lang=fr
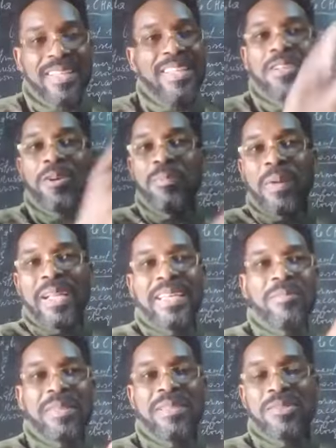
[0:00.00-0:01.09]
Ils n'ont pas
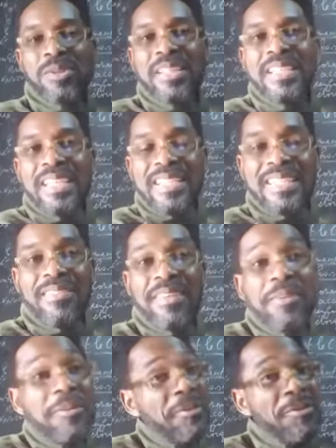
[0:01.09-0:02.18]
d'amis. Ceux qui traitent
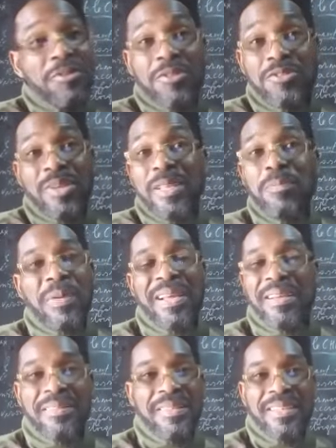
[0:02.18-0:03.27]
avec eux, je, je les
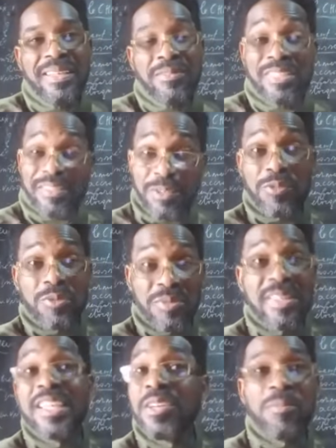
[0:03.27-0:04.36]
plains. Vous avez
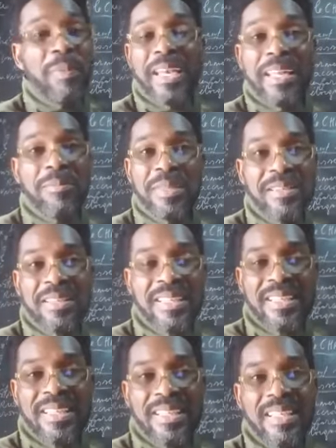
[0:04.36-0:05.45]
vu, ils n'ont pas d'amis.
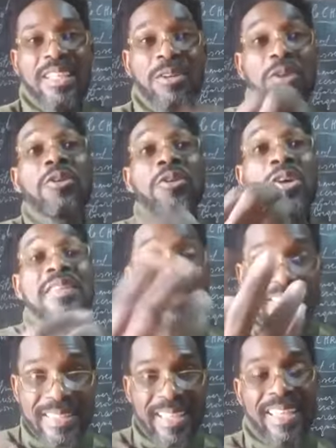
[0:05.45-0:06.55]
Ils n'ont que leurs
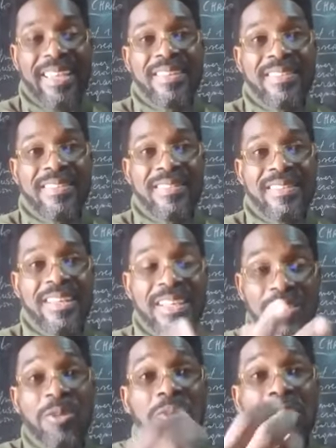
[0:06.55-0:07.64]
intérêts.
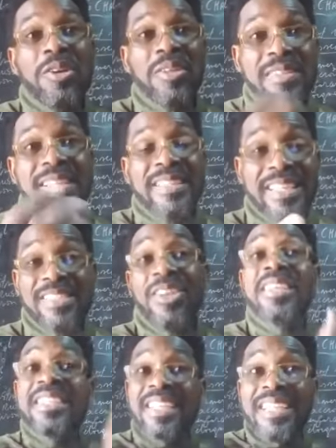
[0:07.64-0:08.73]
Ils n'ont que leurs intérêts. Les gens
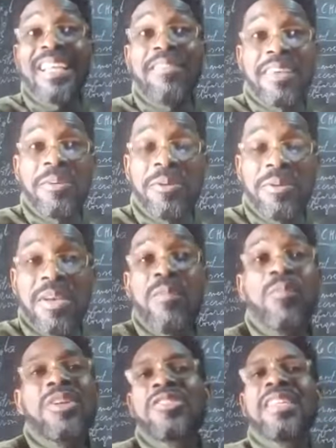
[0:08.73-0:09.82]
qui traitent avec eux,
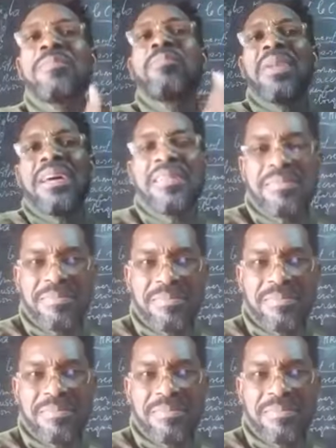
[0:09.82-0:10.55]
moi, je les plains.